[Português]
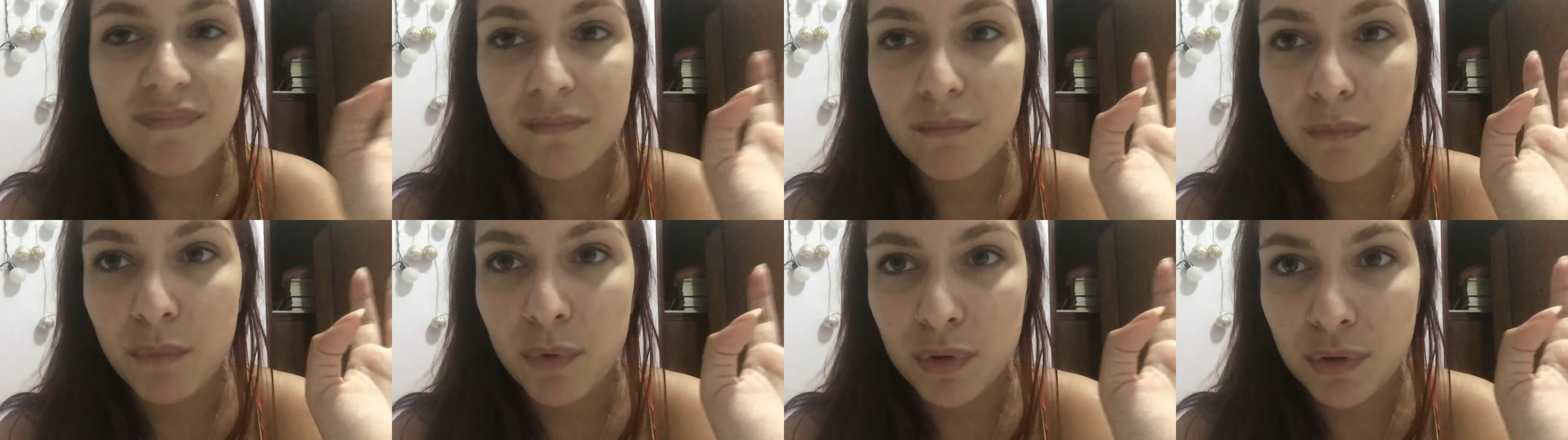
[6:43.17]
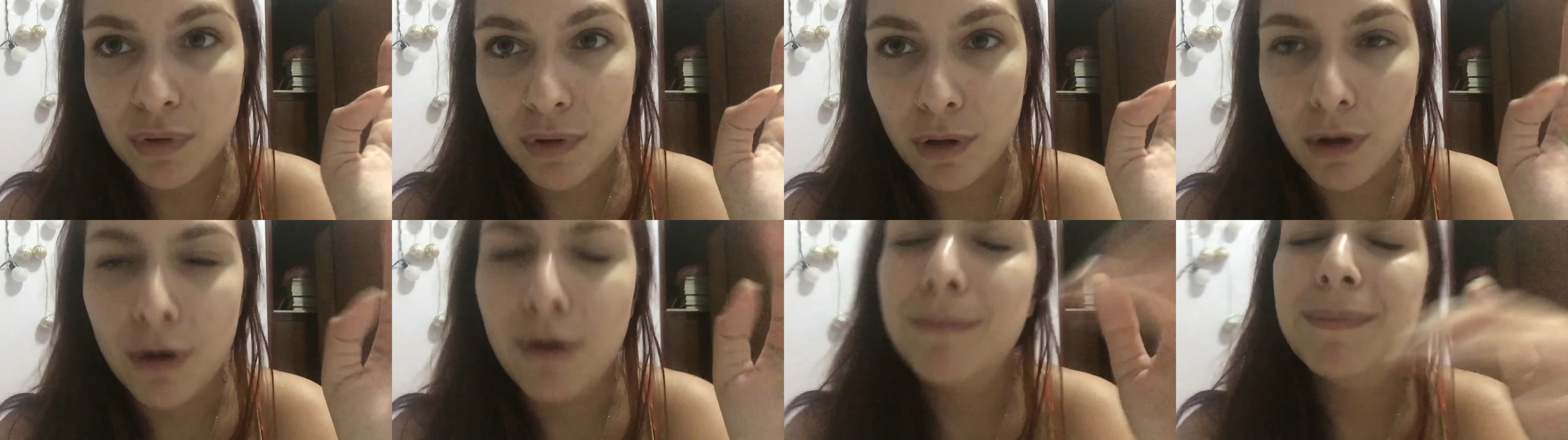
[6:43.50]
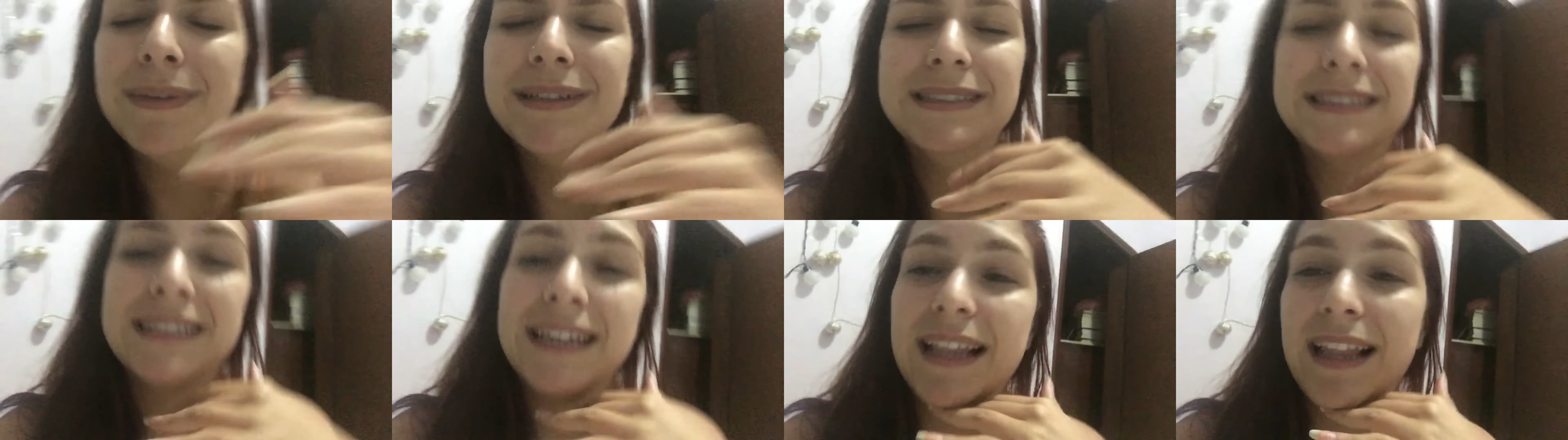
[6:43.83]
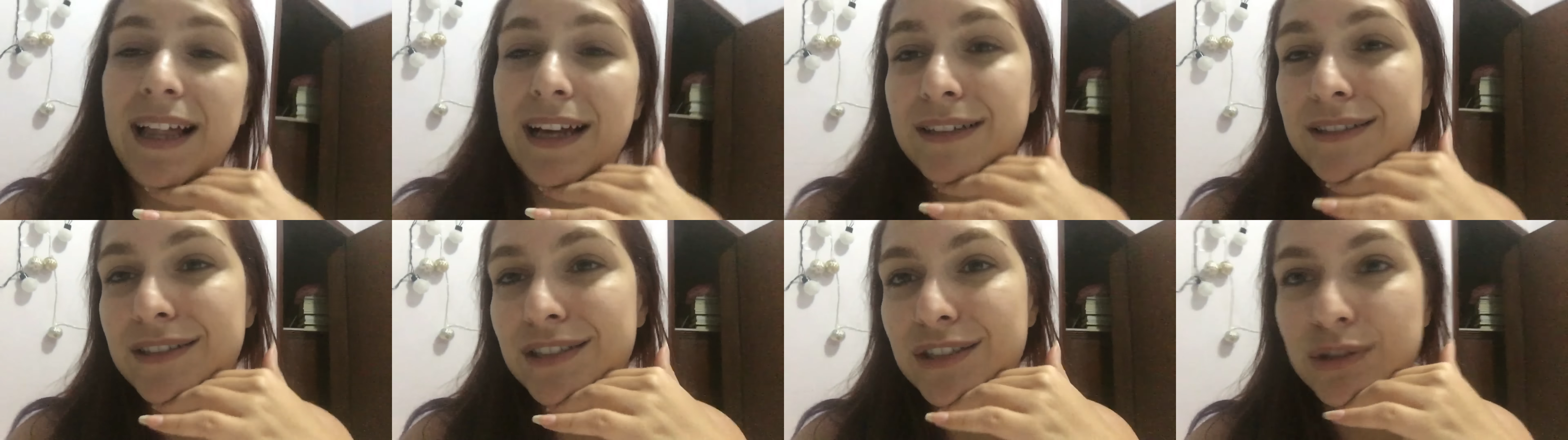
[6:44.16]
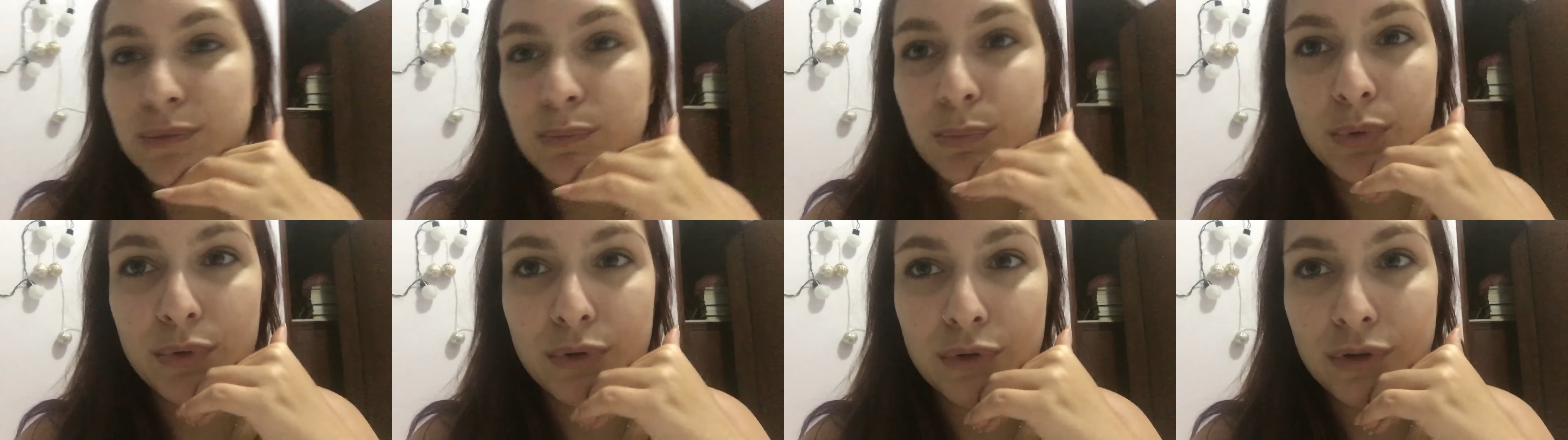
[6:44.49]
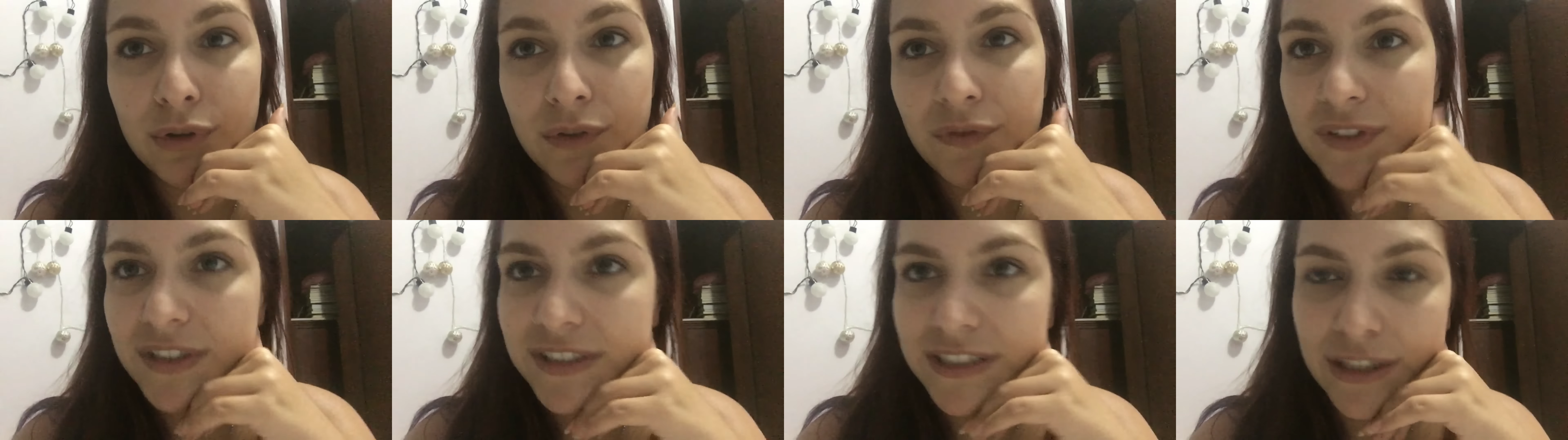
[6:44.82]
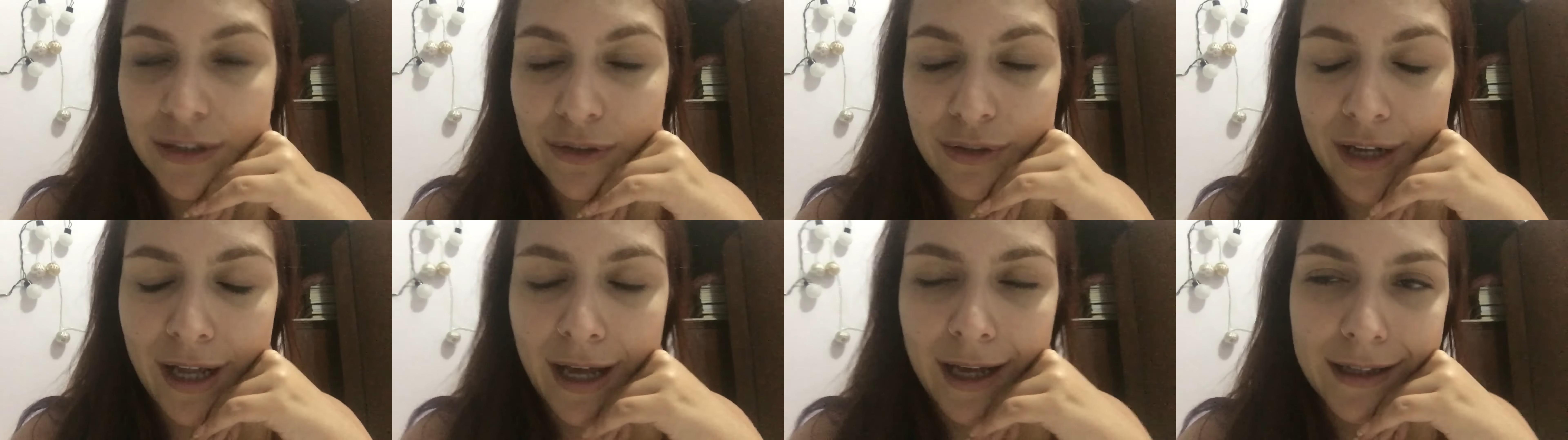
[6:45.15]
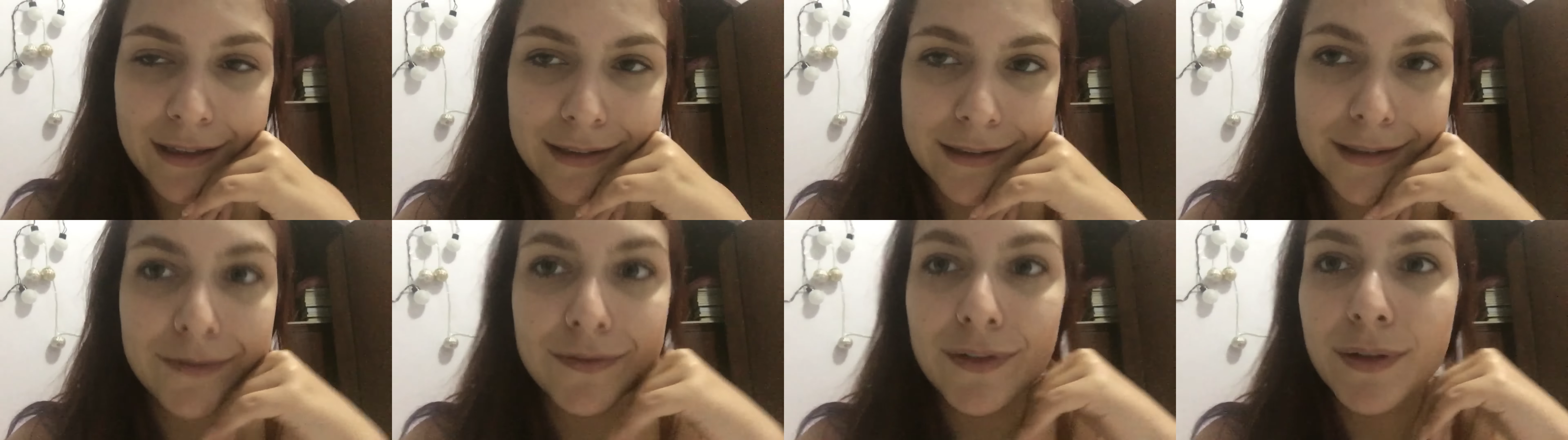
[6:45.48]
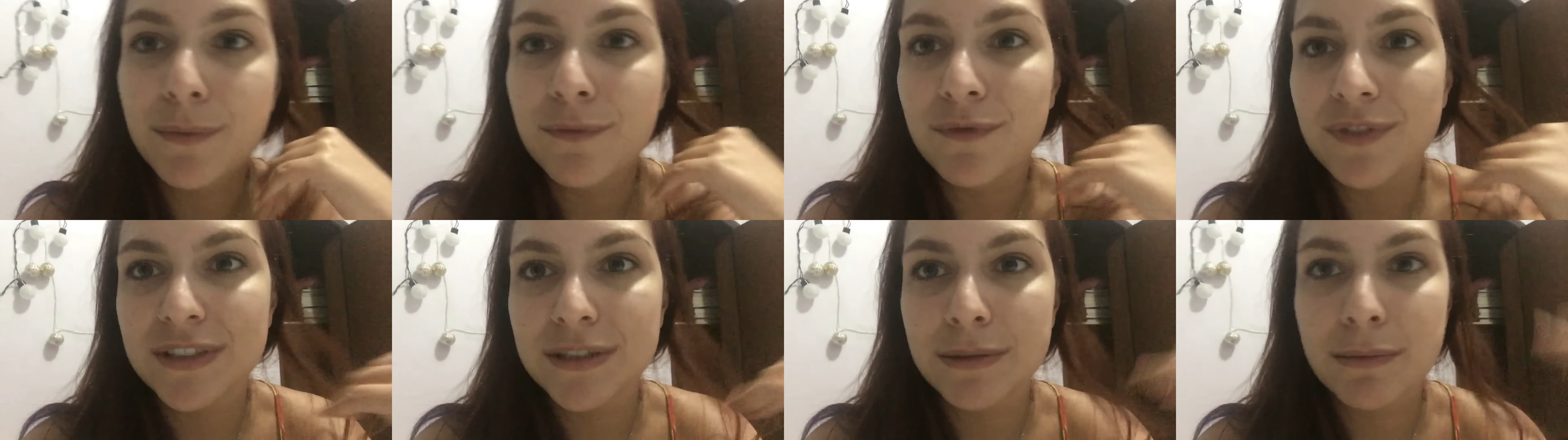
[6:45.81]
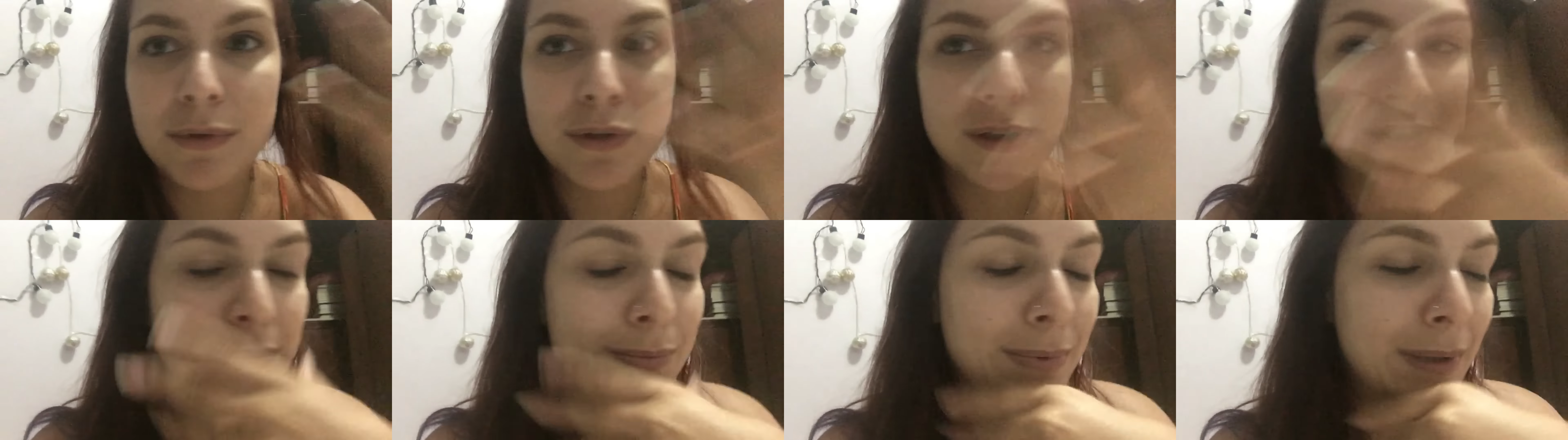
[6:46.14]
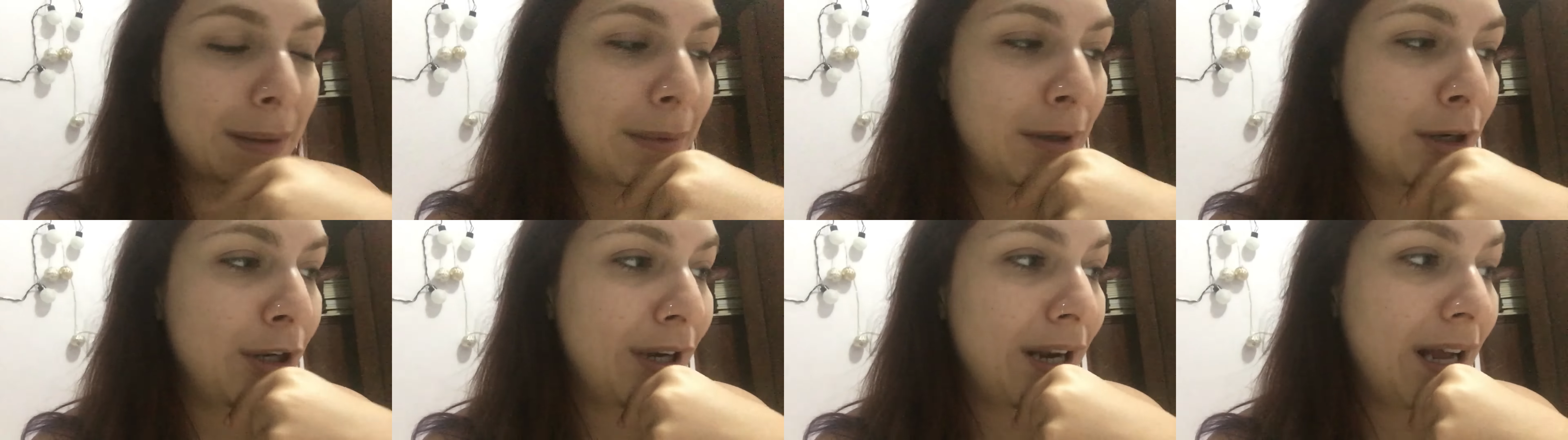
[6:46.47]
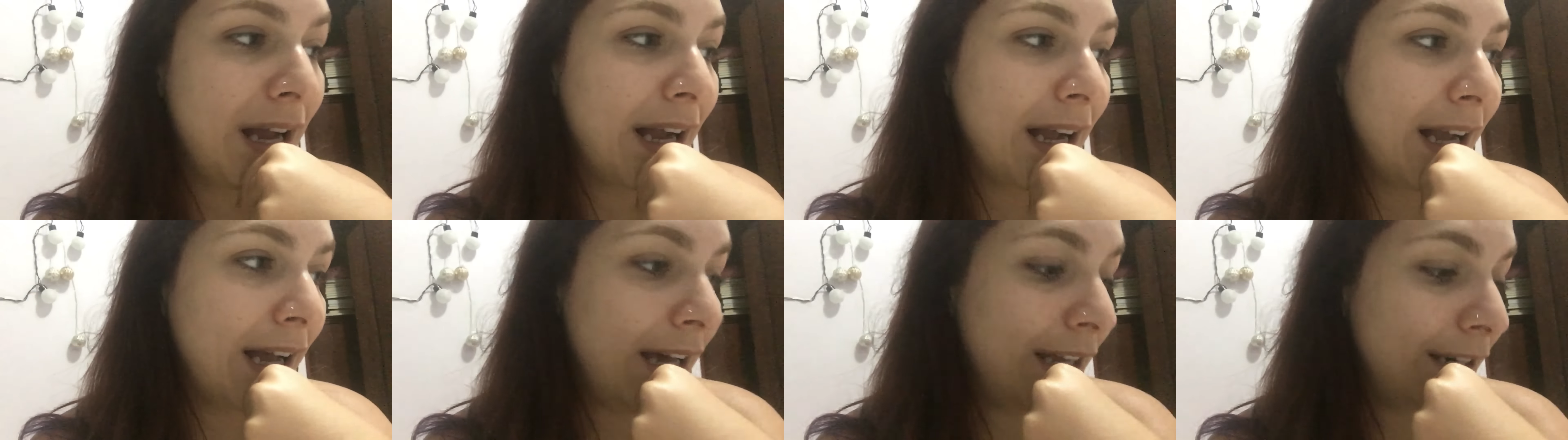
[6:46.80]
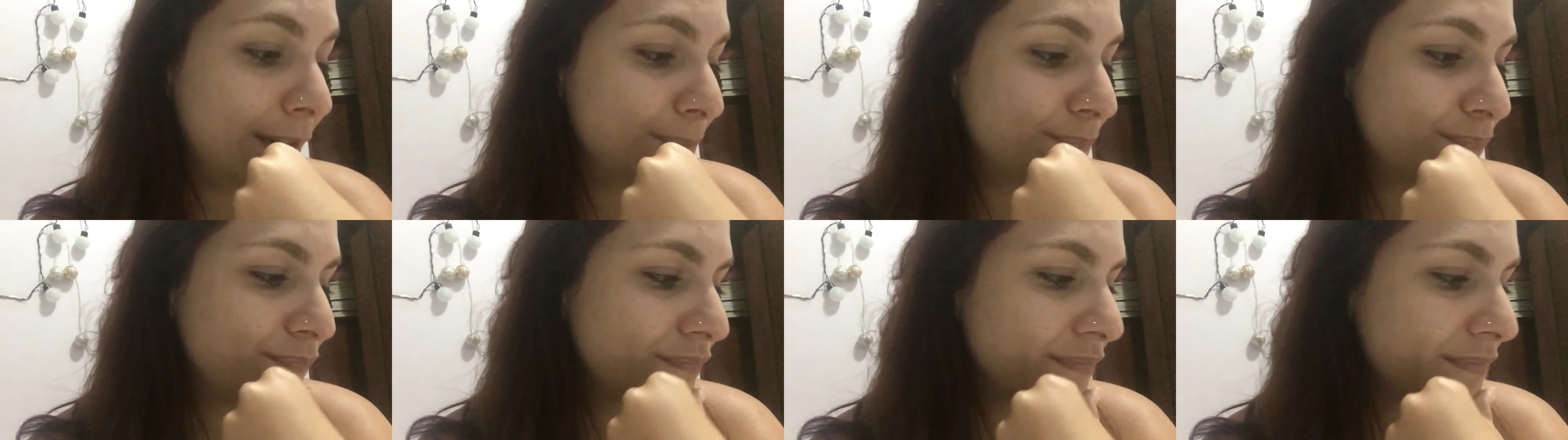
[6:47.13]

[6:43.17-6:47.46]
muito longo, mas sei lá, né? Tipo, não tô fazendo nada, vamos fazer uma coisa para melhorar a cara.